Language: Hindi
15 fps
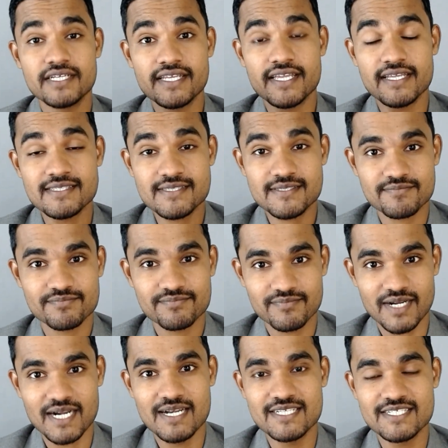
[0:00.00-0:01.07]
इनकेस
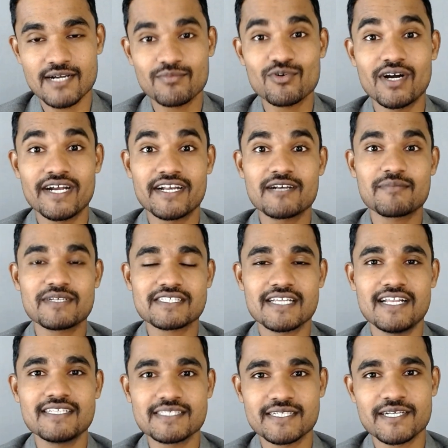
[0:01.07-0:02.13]
मान लीजिए आपको 100
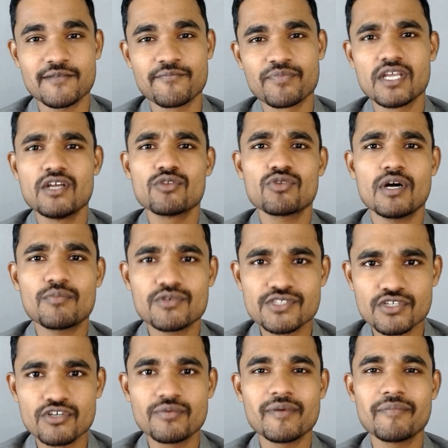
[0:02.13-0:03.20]
परसेंट है सीट तो आपको
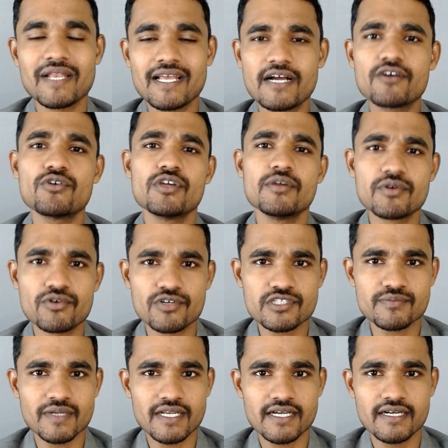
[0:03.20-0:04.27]
सी ओ मिलेगा कोई भी
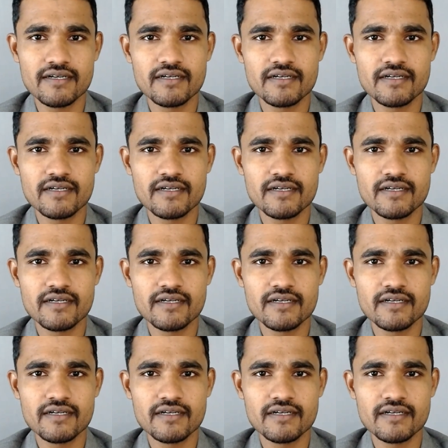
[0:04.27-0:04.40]
कोर्स मिलेगा